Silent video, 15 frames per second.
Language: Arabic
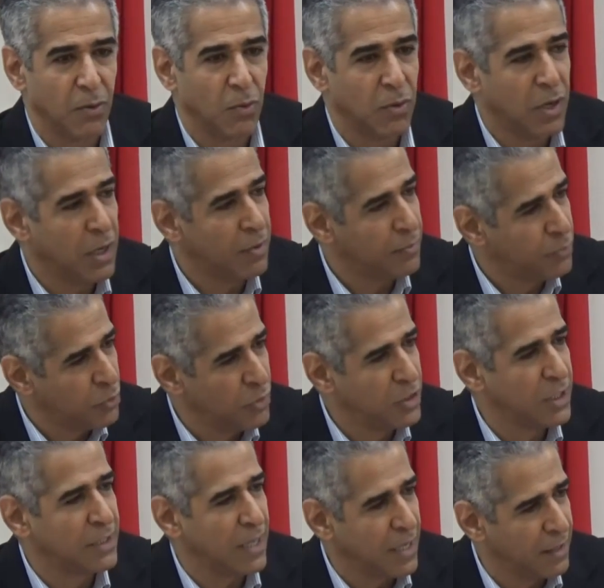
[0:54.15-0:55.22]

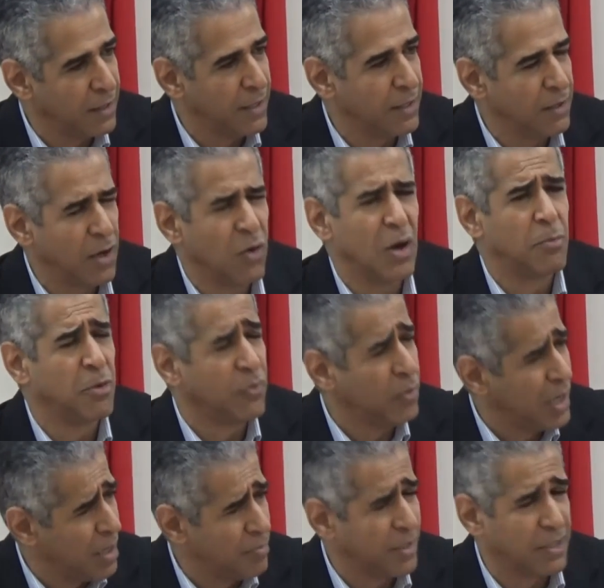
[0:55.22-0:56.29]
وفوجئت أيضا أو
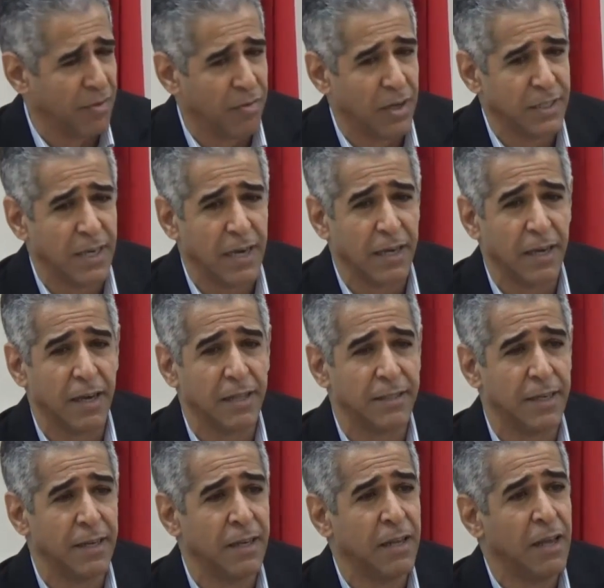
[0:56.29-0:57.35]
لم أتفاجأ
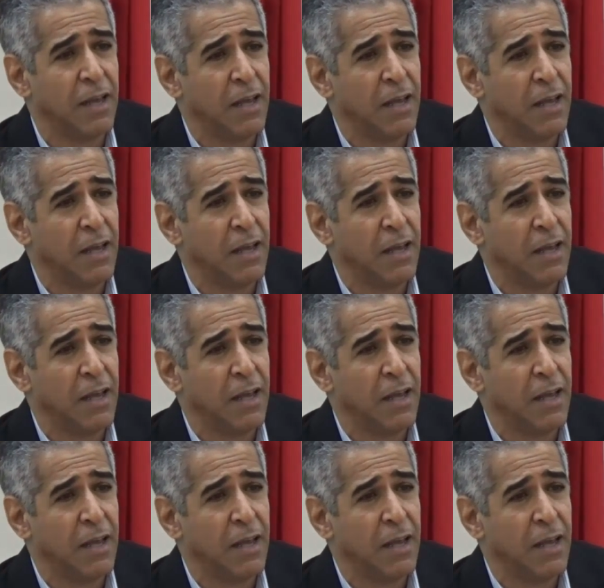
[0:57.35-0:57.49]
حقيقة